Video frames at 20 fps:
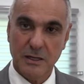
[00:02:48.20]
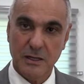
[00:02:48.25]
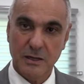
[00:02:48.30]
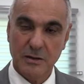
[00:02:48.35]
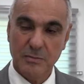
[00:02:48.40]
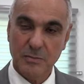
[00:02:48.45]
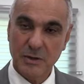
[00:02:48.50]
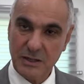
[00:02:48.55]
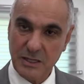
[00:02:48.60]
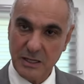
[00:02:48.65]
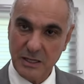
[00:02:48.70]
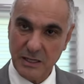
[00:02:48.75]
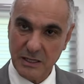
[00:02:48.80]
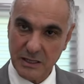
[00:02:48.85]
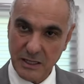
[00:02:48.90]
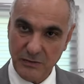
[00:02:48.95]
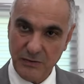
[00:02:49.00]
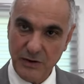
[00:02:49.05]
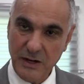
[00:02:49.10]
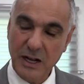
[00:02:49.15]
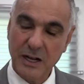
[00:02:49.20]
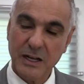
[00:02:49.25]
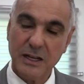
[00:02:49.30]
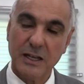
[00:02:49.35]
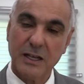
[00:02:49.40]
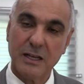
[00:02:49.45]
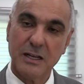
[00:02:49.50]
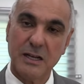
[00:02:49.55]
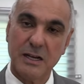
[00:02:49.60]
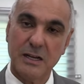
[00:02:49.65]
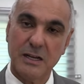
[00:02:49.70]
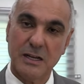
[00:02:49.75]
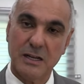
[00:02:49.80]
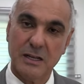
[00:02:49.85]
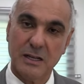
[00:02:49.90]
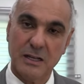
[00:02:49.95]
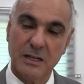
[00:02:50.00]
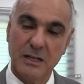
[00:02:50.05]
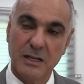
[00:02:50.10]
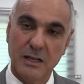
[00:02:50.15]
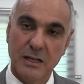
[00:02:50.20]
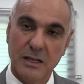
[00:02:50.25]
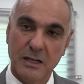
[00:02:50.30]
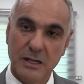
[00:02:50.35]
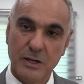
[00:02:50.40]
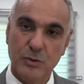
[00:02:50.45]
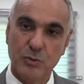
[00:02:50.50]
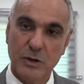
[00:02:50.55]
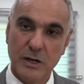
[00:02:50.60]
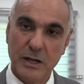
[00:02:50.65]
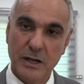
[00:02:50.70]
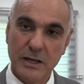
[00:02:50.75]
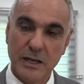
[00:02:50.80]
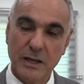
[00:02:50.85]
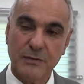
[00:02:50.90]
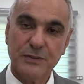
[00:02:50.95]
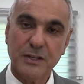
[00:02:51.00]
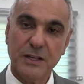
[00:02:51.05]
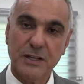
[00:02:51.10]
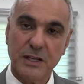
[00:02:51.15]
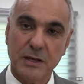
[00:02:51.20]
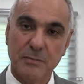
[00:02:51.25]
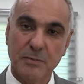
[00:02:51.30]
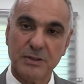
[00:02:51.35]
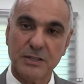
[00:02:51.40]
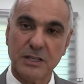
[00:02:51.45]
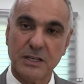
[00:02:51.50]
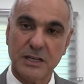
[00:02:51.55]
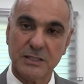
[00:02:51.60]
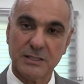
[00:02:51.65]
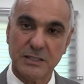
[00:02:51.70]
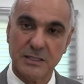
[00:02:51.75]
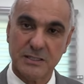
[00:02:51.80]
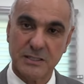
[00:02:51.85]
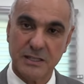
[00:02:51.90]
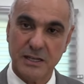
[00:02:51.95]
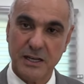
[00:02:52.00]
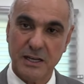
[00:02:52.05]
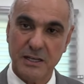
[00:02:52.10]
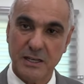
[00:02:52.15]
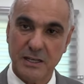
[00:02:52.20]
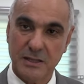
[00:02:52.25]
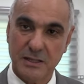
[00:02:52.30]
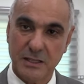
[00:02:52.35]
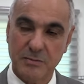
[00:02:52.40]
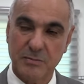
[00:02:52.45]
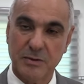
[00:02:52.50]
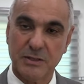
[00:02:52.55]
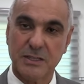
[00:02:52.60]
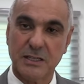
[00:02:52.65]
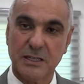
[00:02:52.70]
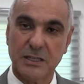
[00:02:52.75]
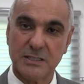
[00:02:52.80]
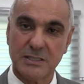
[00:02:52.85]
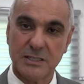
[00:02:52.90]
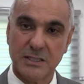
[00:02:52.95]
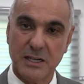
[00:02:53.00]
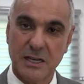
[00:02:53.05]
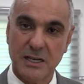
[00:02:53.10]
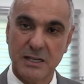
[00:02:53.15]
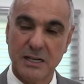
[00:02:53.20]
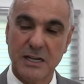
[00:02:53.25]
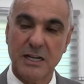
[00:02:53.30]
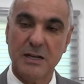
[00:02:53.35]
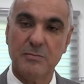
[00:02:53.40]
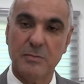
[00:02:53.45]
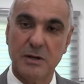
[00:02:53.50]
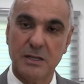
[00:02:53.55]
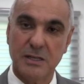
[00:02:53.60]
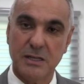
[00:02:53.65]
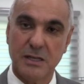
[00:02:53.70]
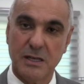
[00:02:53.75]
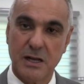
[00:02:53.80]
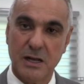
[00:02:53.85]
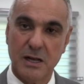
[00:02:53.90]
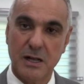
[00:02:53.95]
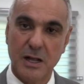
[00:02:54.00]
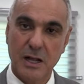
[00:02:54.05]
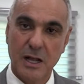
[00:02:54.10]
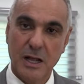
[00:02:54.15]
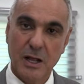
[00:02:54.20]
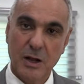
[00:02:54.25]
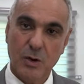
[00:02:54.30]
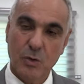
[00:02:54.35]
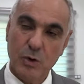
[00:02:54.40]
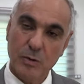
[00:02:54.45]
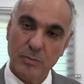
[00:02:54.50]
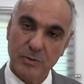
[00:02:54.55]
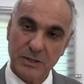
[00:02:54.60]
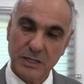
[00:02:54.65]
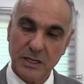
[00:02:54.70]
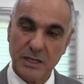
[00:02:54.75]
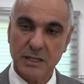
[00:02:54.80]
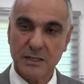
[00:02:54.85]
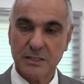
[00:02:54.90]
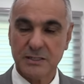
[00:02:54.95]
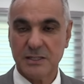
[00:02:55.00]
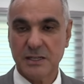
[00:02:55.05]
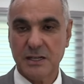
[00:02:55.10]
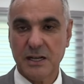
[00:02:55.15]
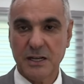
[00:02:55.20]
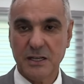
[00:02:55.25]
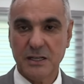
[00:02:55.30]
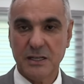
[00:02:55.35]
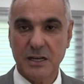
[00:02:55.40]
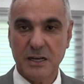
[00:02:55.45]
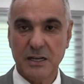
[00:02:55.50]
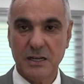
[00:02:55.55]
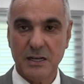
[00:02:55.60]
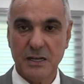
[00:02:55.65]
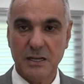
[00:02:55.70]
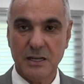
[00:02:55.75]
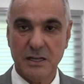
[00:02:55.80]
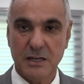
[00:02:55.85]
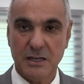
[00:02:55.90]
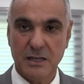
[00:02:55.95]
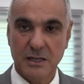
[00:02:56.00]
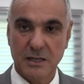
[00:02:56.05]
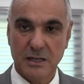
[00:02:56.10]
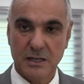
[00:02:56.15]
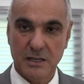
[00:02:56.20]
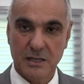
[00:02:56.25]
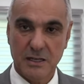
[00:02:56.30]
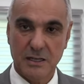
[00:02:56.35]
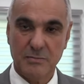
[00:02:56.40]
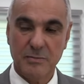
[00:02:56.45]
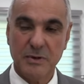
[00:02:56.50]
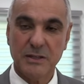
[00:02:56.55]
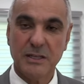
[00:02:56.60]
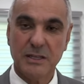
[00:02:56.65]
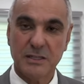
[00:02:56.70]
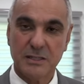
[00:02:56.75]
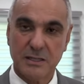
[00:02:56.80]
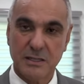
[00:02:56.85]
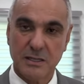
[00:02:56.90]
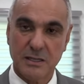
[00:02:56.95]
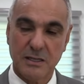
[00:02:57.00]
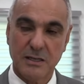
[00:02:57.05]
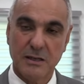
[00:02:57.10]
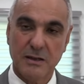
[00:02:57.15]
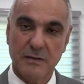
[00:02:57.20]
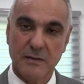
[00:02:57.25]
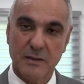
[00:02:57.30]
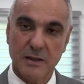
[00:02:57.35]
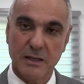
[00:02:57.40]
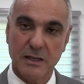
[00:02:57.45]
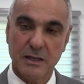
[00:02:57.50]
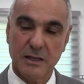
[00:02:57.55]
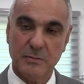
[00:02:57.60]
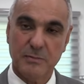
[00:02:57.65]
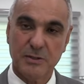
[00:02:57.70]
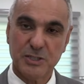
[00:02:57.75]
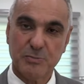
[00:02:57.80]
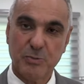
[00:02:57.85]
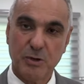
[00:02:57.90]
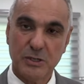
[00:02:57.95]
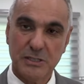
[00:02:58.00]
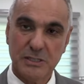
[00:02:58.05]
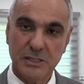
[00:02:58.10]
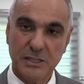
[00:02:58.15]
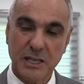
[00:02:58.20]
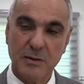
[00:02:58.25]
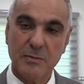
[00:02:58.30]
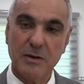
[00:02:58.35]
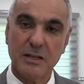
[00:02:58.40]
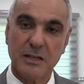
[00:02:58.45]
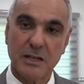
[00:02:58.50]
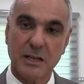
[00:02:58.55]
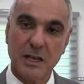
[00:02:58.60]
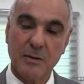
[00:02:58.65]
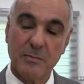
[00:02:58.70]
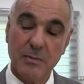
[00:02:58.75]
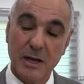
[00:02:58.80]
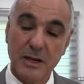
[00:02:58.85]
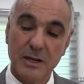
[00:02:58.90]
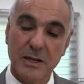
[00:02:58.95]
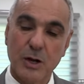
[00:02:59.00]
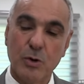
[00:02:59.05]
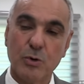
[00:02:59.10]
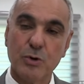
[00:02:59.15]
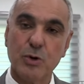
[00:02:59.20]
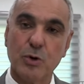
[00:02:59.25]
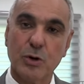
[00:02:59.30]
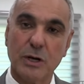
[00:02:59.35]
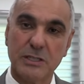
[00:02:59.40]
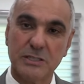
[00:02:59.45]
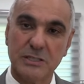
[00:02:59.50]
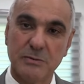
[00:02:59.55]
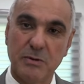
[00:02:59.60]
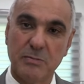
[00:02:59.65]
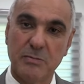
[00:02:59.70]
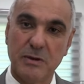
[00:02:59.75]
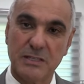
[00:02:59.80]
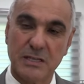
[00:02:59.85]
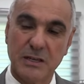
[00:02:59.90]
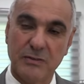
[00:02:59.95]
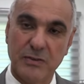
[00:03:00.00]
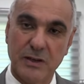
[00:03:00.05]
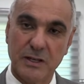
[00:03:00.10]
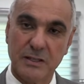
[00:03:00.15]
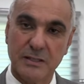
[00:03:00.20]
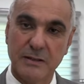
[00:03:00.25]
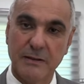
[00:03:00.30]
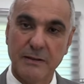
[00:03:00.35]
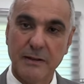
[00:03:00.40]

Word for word: يمثل اضافه حقيقيه للولايه يفتح لنا منطقتين صناعيتين، منطقه صناعيه الحماديه ومنطقه صناعيه لمدينه برج كما انه يقرب المسافات